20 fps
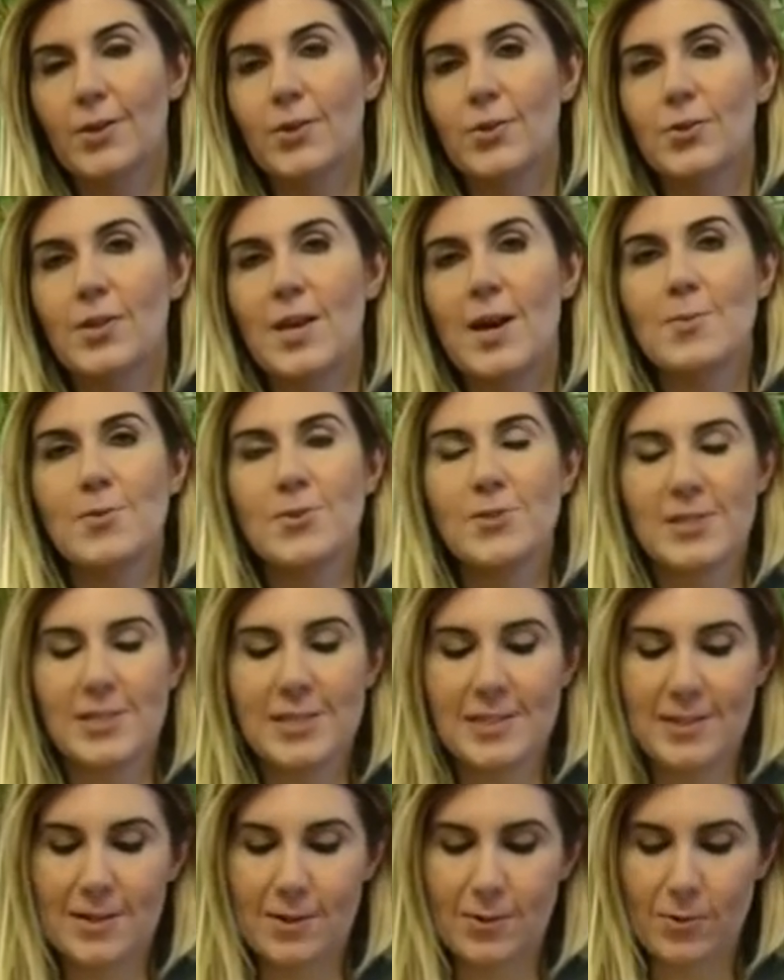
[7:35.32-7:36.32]
Chiudiamo
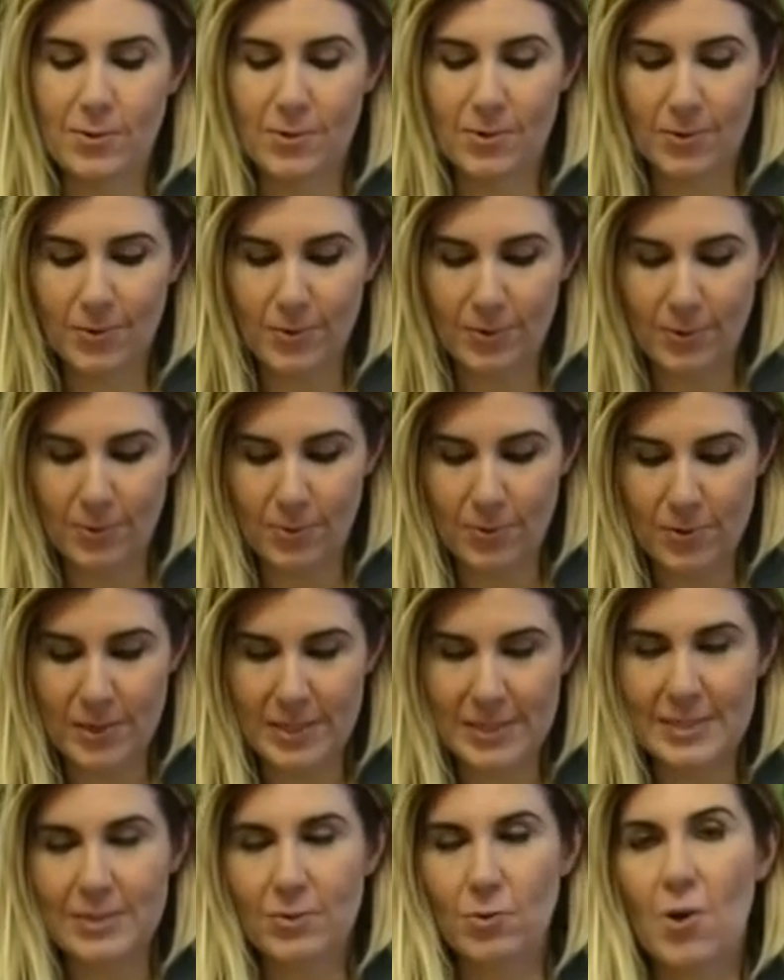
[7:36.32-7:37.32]
Sindaco con
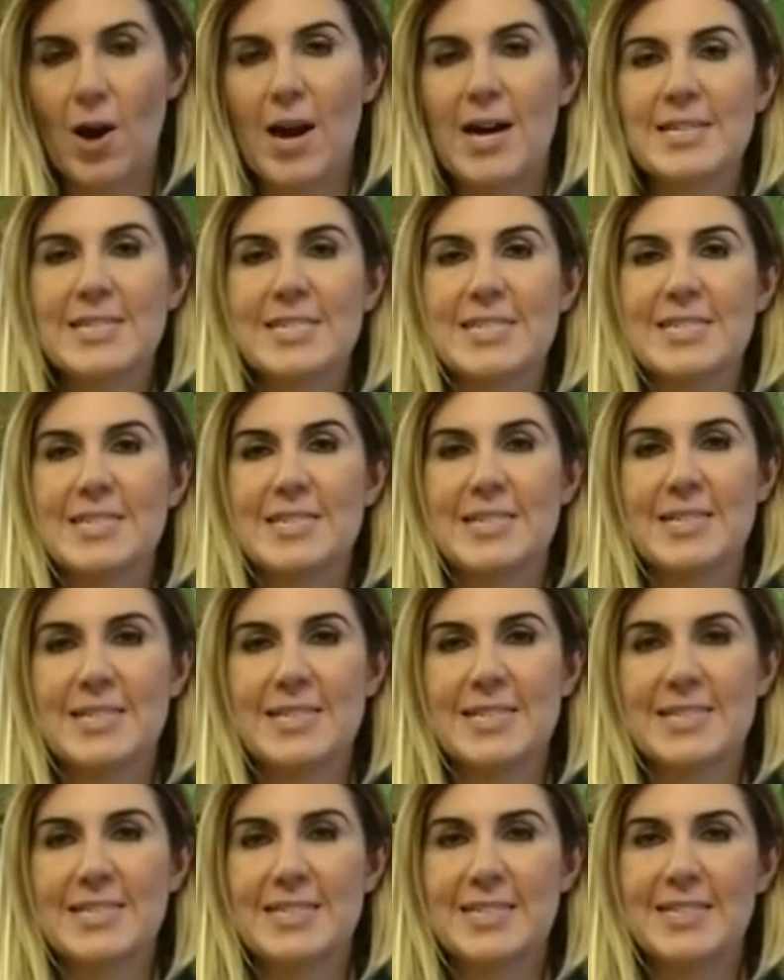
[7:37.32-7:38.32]
questo
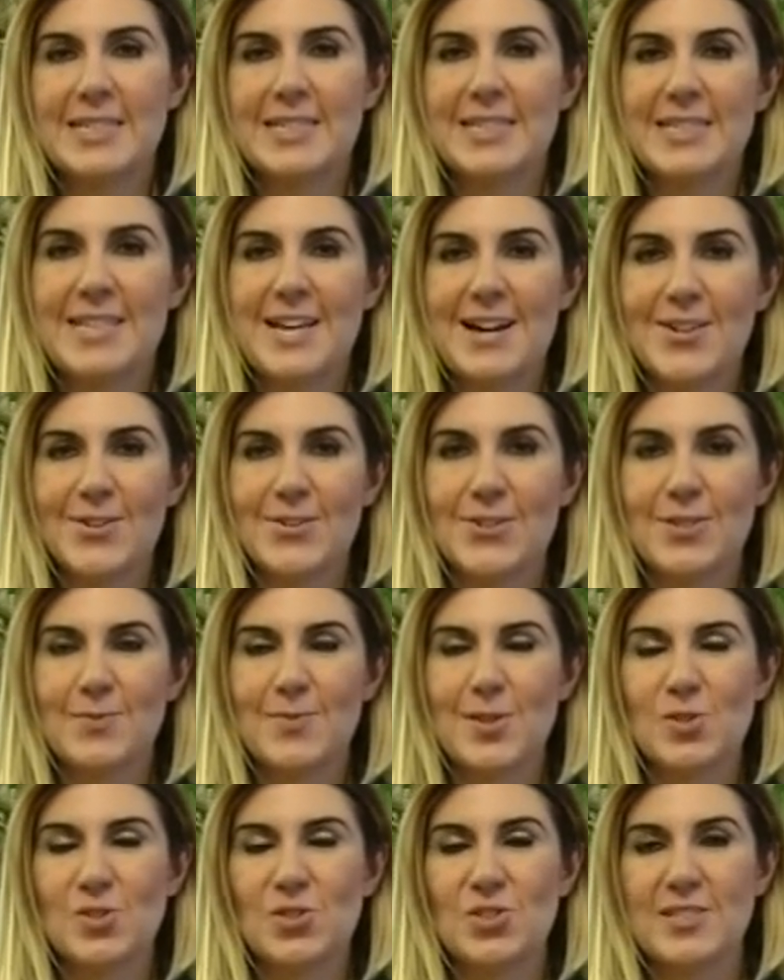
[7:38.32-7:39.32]
asse Sindaco De
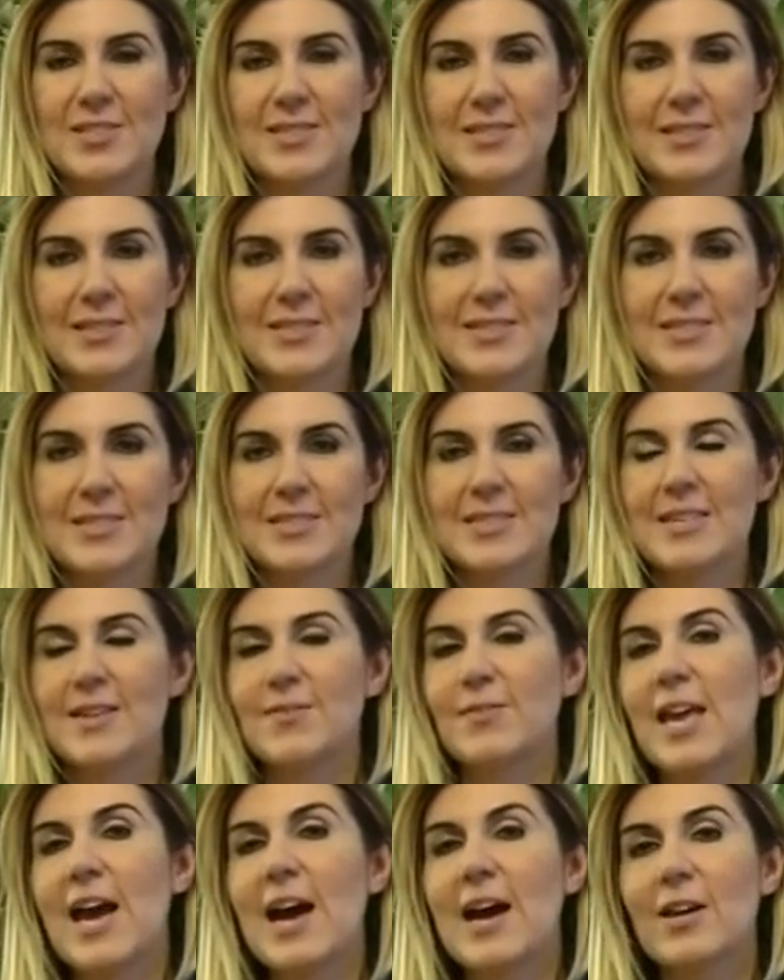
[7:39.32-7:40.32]
Magistris
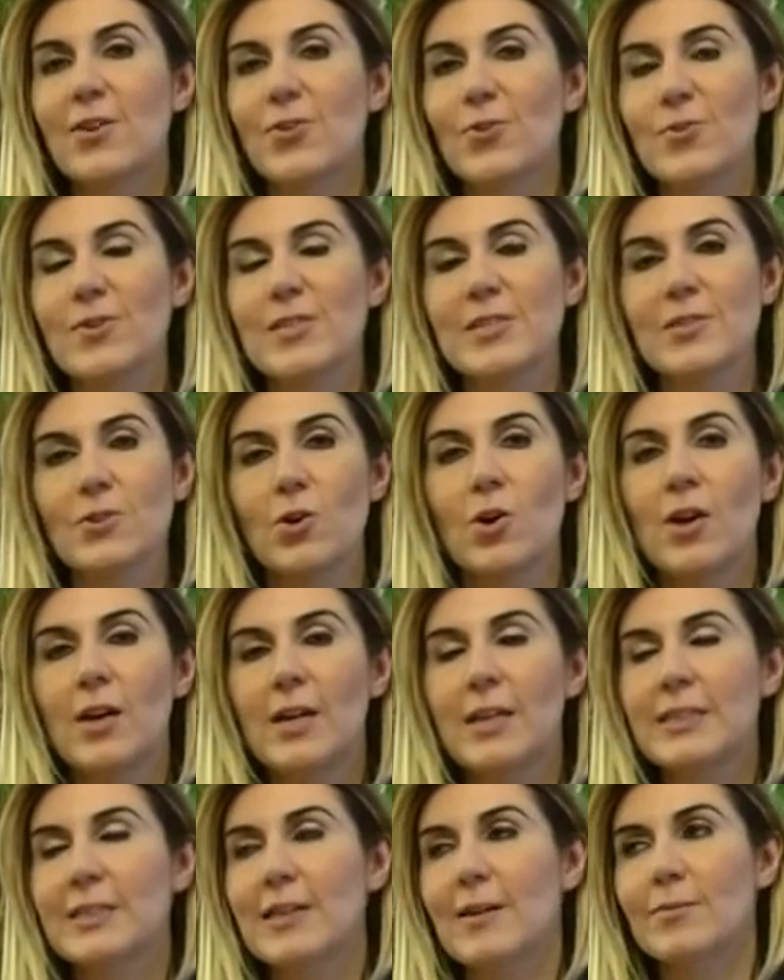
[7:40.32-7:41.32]
Saviano, questo
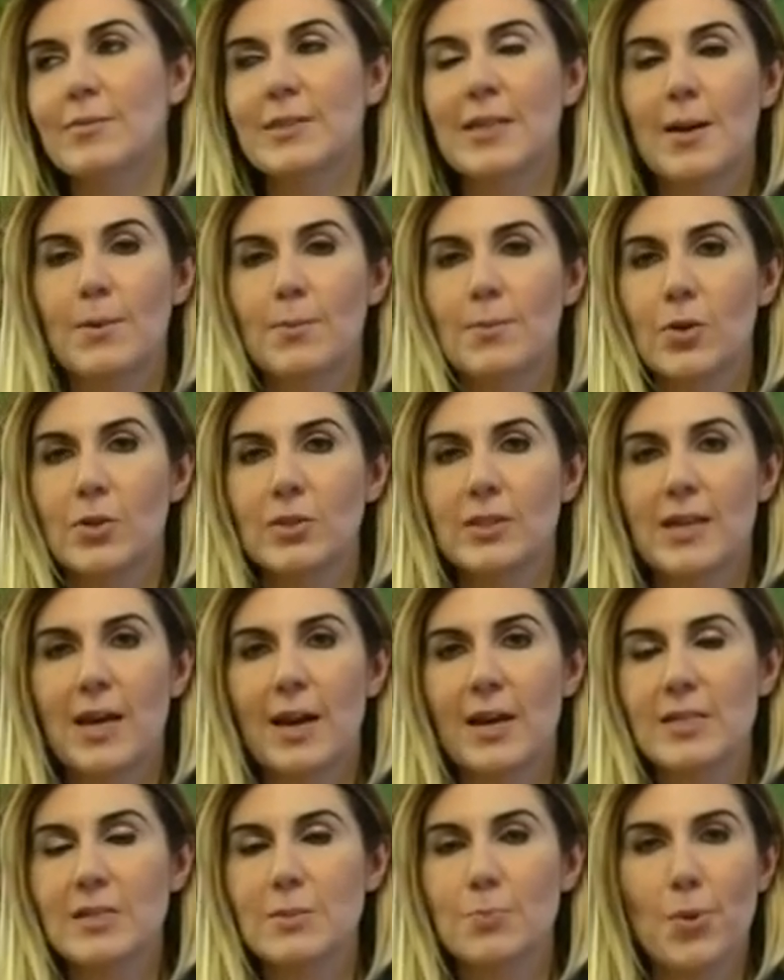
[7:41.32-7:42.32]
tantan botta
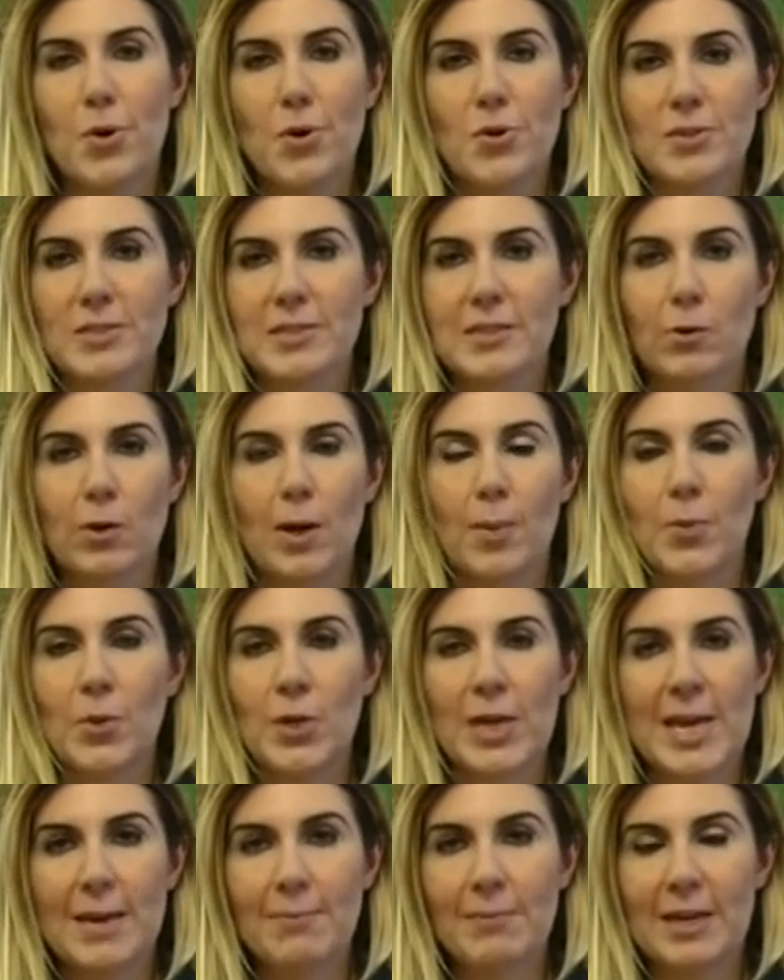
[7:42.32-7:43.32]
e risposta, una
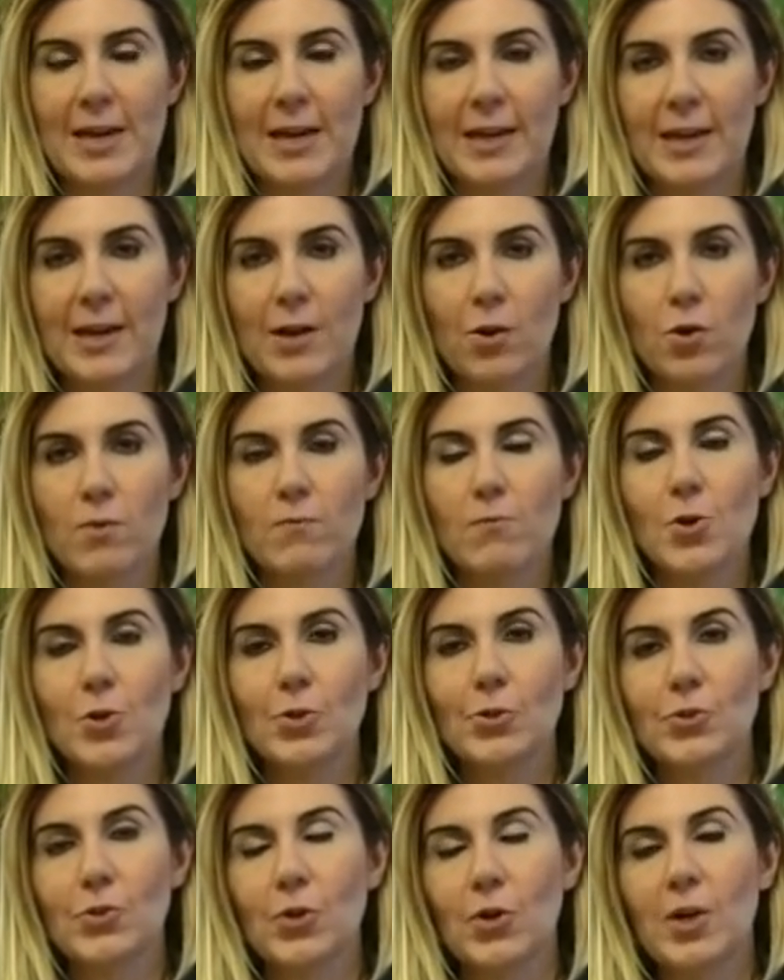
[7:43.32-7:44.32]
polemica che ha
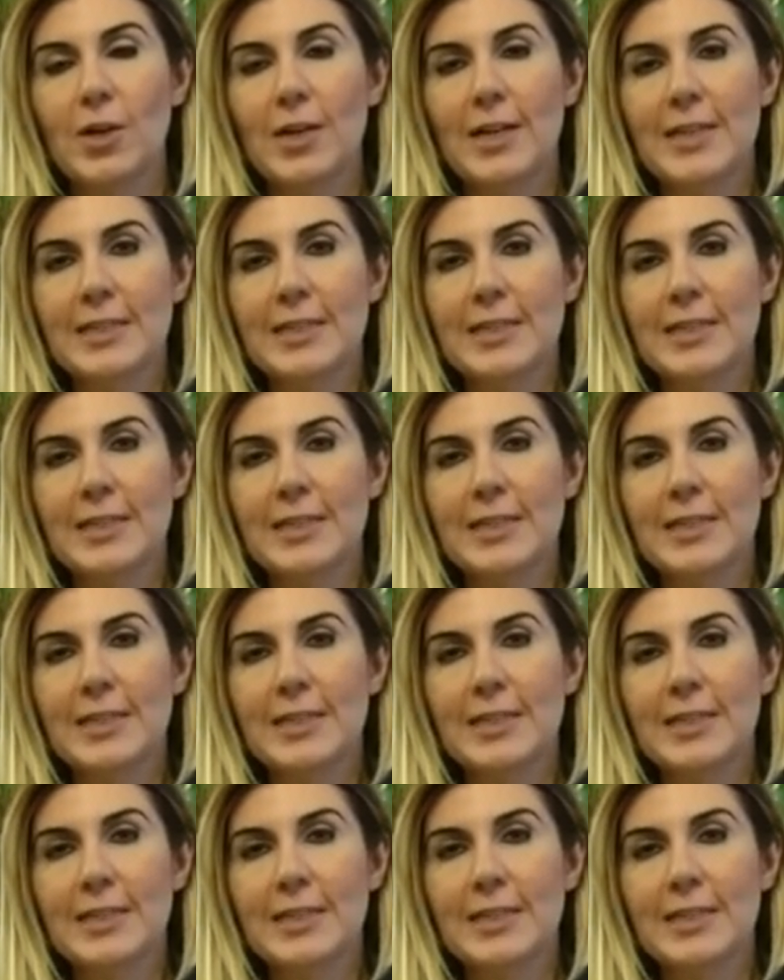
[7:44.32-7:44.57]
coinvolto